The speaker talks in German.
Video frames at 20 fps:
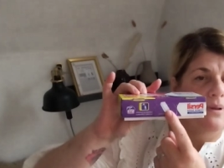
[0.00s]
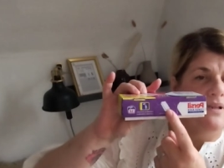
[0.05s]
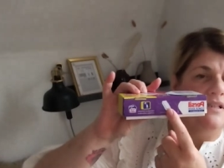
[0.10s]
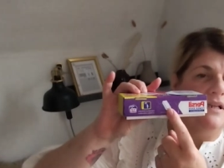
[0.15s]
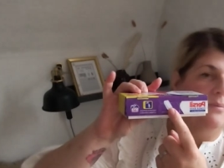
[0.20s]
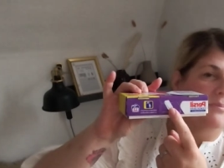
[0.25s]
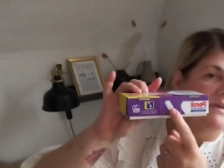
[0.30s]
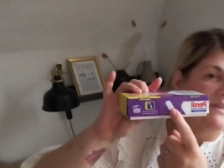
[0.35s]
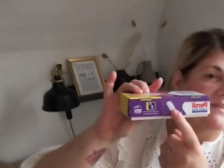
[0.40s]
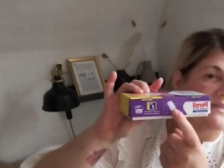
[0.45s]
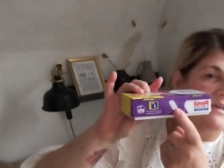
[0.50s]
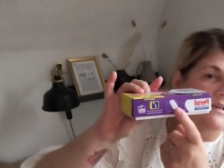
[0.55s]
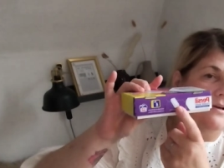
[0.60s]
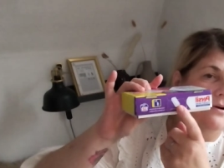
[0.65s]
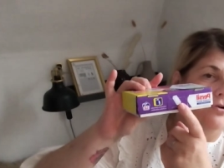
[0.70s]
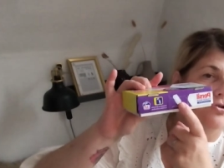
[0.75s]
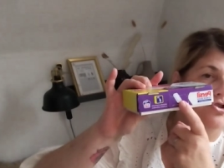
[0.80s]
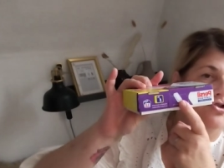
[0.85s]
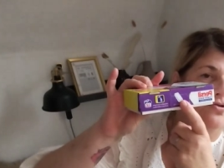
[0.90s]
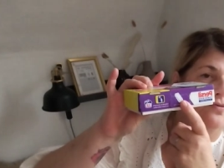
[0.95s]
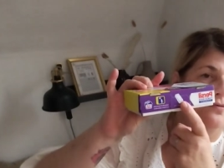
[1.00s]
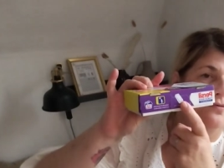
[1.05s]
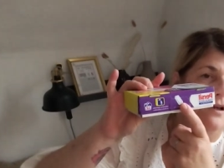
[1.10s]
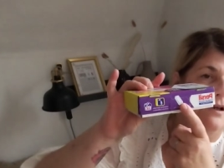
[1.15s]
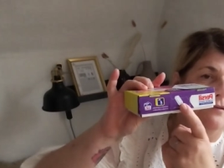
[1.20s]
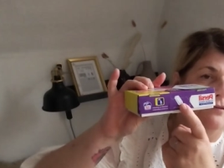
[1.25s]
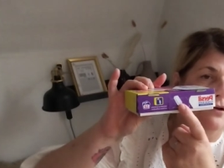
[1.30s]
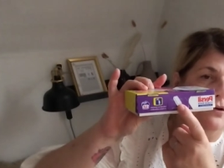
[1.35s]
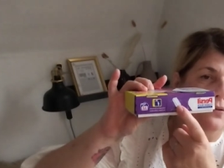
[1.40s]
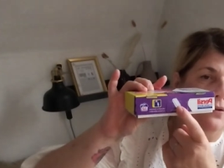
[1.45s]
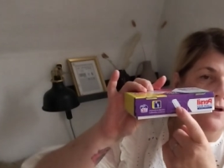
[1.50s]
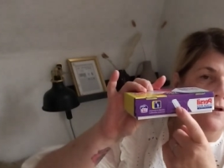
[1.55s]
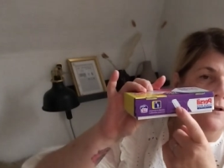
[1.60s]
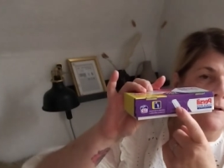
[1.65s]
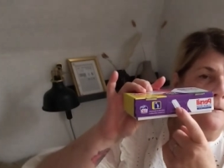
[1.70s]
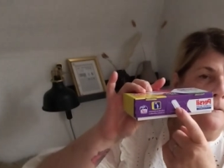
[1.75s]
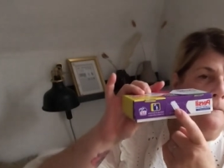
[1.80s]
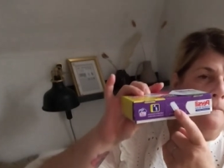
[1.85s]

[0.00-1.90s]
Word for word: Ich denke mal, das kennen auch schon viele von euch.